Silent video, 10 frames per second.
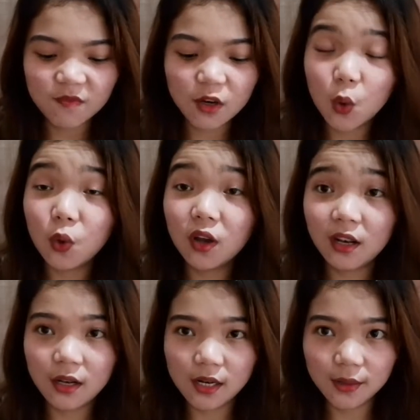
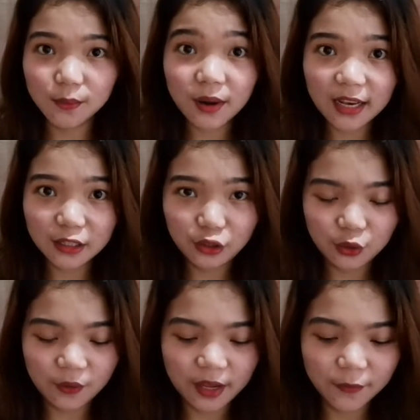local brand
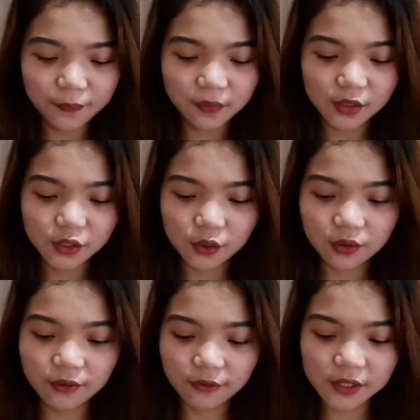to eh. So,
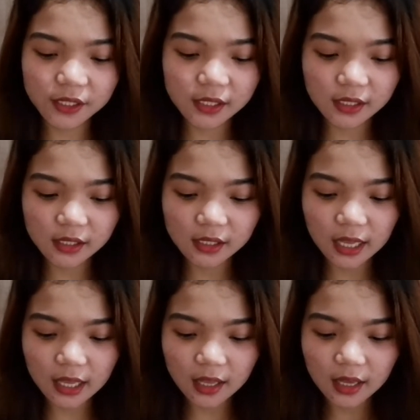the first
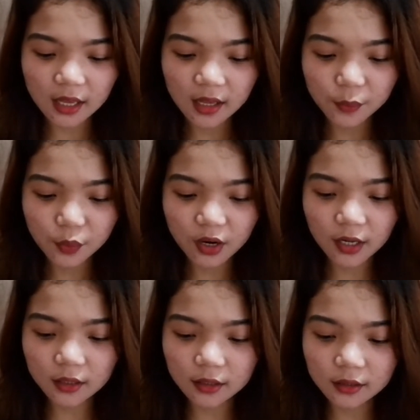
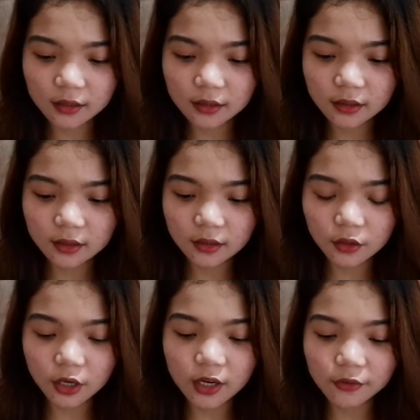product
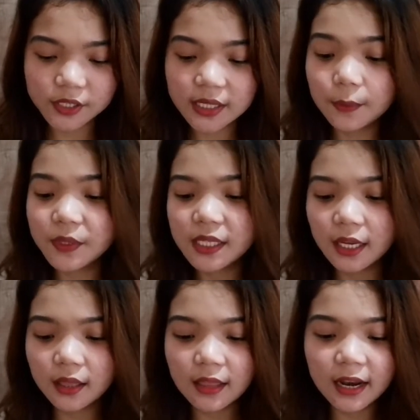or the first
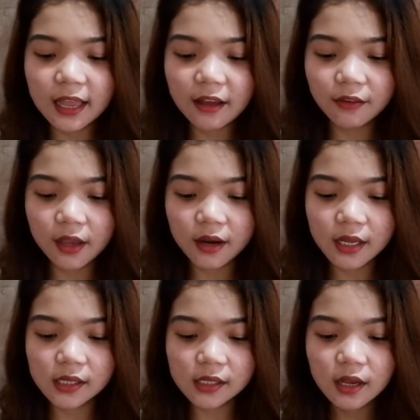lipstick that I have here
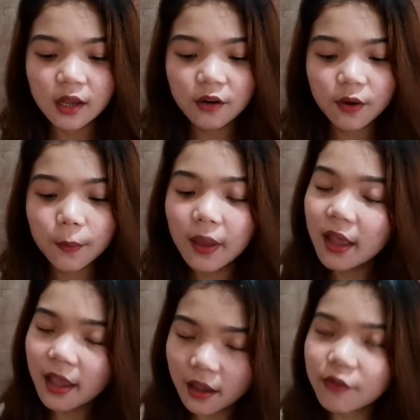is from
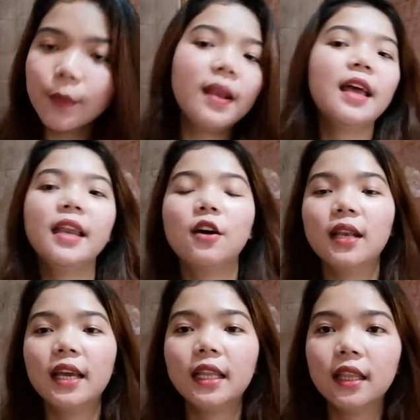Everbelena
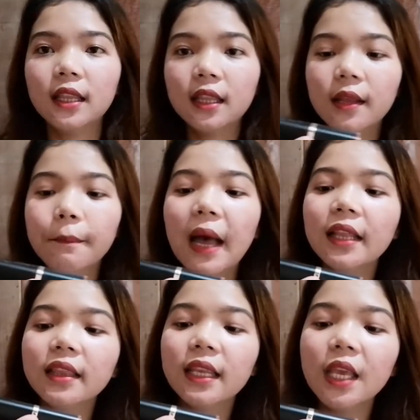ulit.
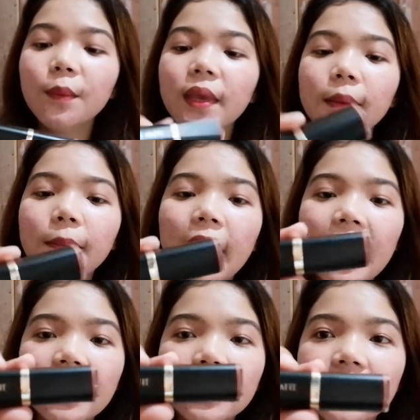Matte, EB
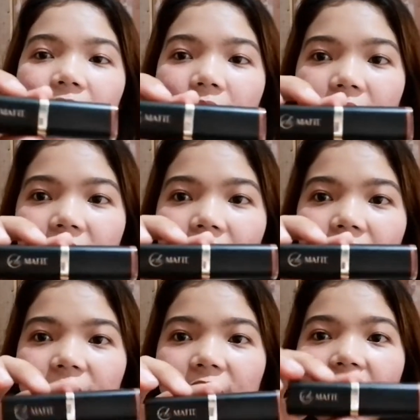Matte
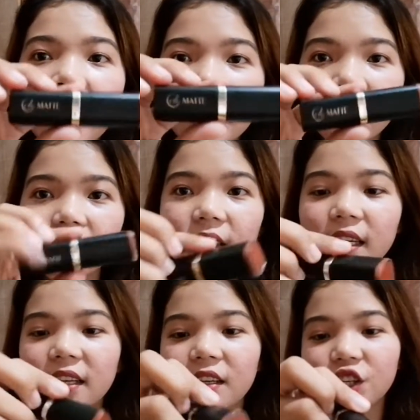Ayan. And this is
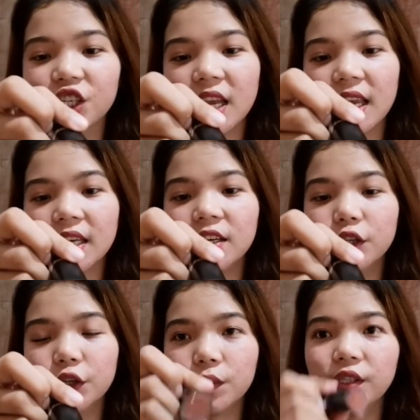in the shade
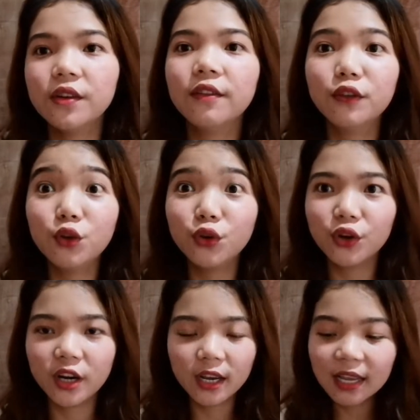Toast of New
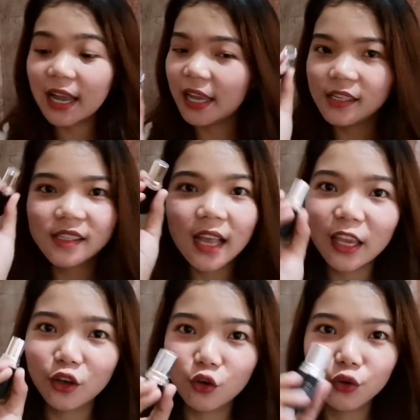York. Guys,
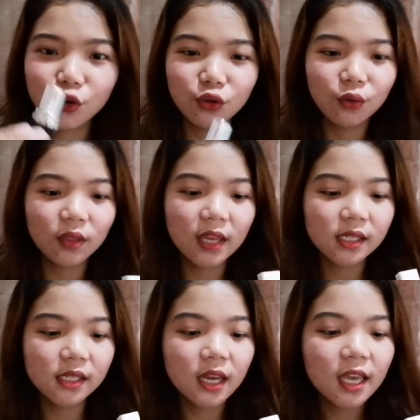I know you know
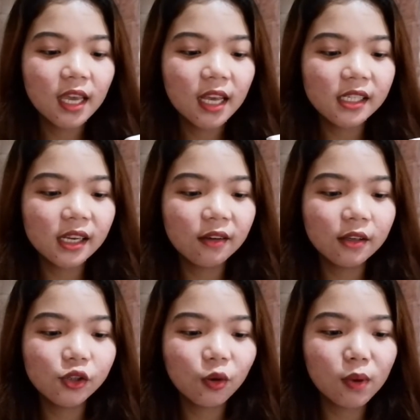this. Kasi
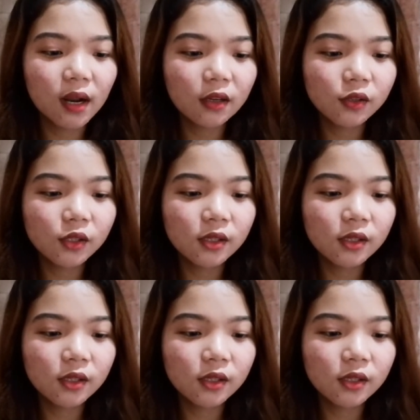sobrang